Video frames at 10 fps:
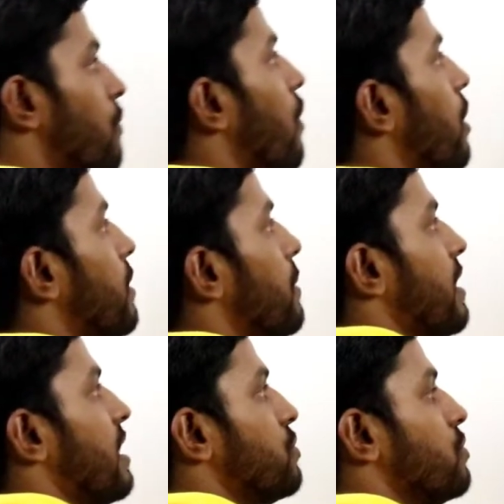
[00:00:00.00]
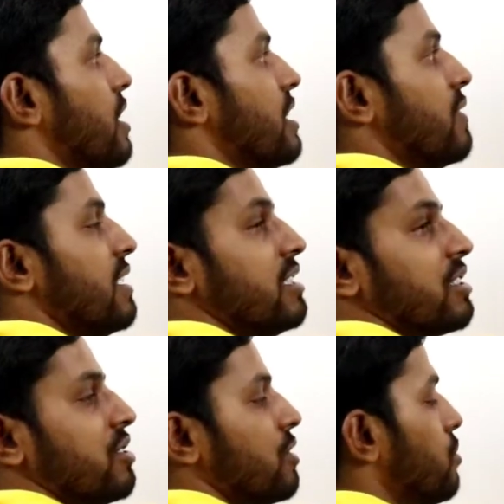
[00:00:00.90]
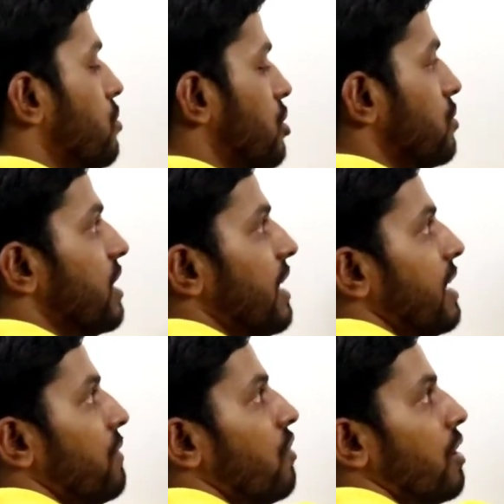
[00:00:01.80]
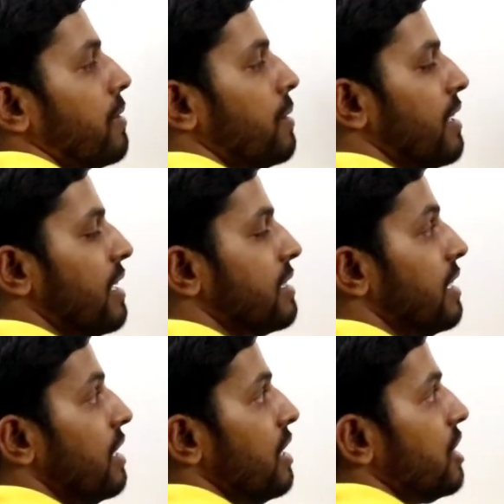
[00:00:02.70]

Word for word: फॉरवर्ड बायास होना है इस वाले जंक्शन को तो ये तो सही है फॉरवर्ड बायास है